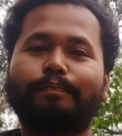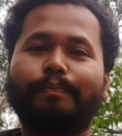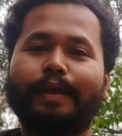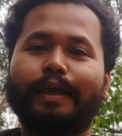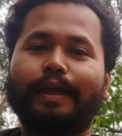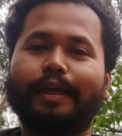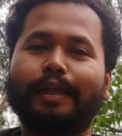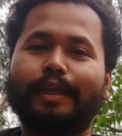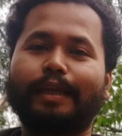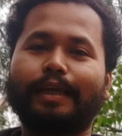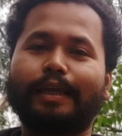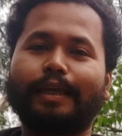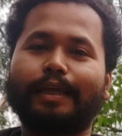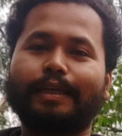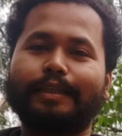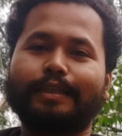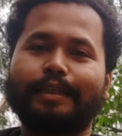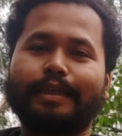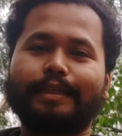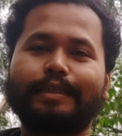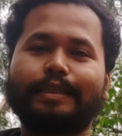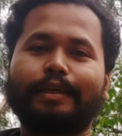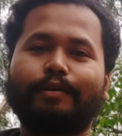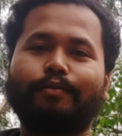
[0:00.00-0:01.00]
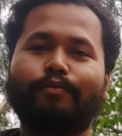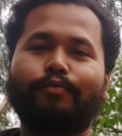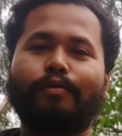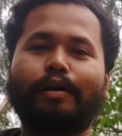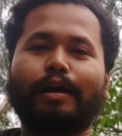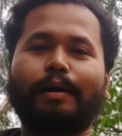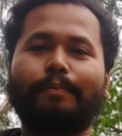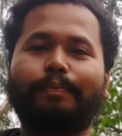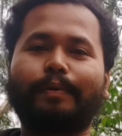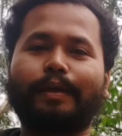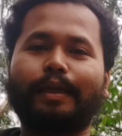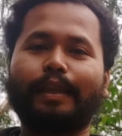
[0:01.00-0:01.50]
पहले जैसे वो
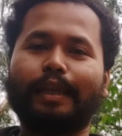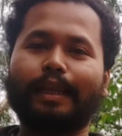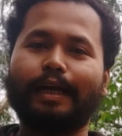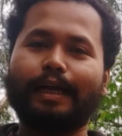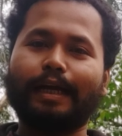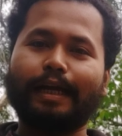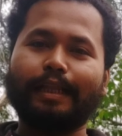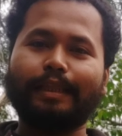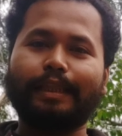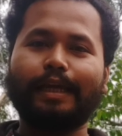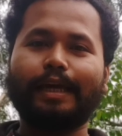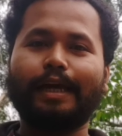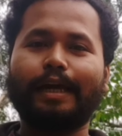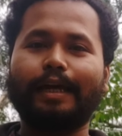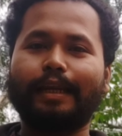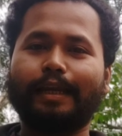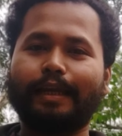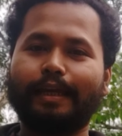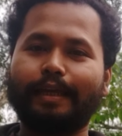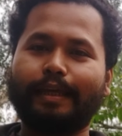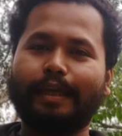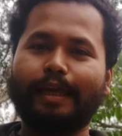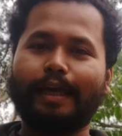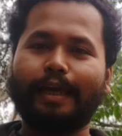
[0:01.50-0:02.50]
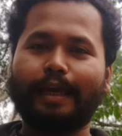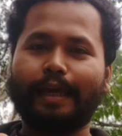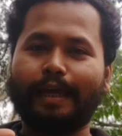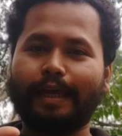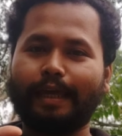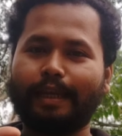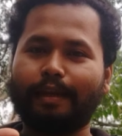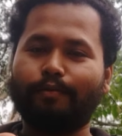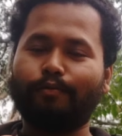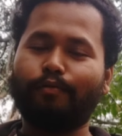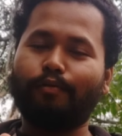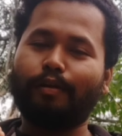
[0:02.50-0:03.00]
आपके लगाते आ रहे हैं क्या
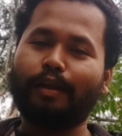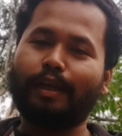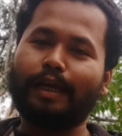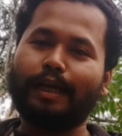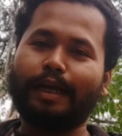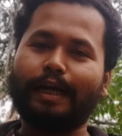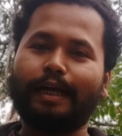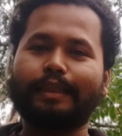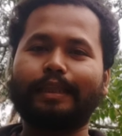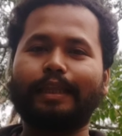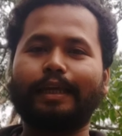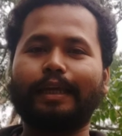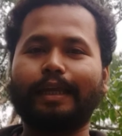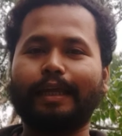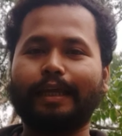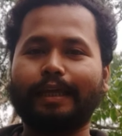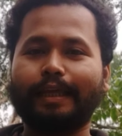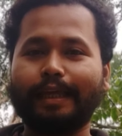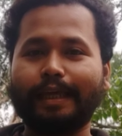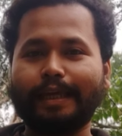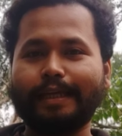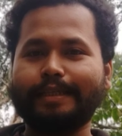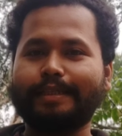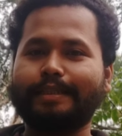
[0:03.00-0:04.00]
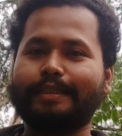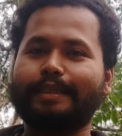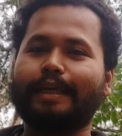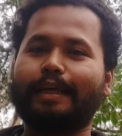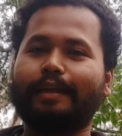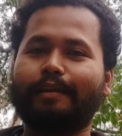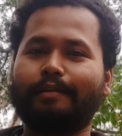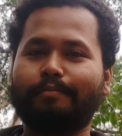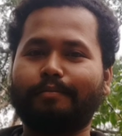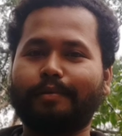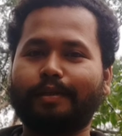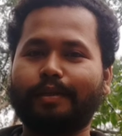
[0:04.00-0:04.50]
एल वो लगाते रहेंगे इस
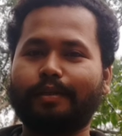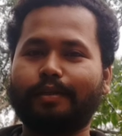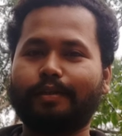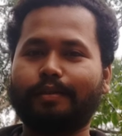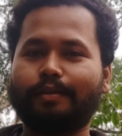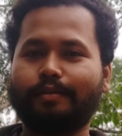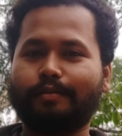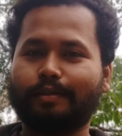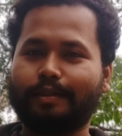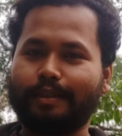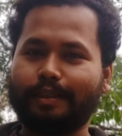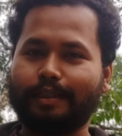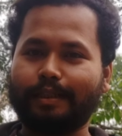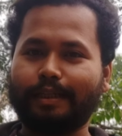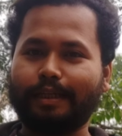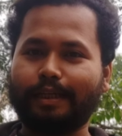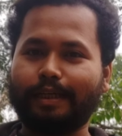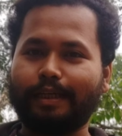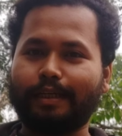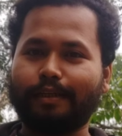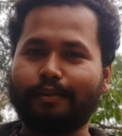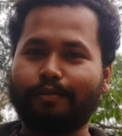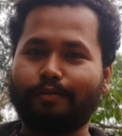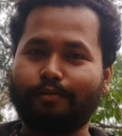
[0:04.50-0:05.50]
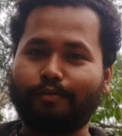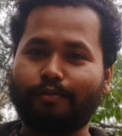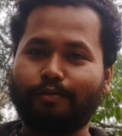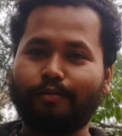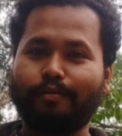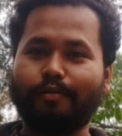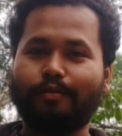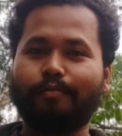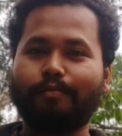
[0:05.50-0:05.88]
साल भी ठीक है तो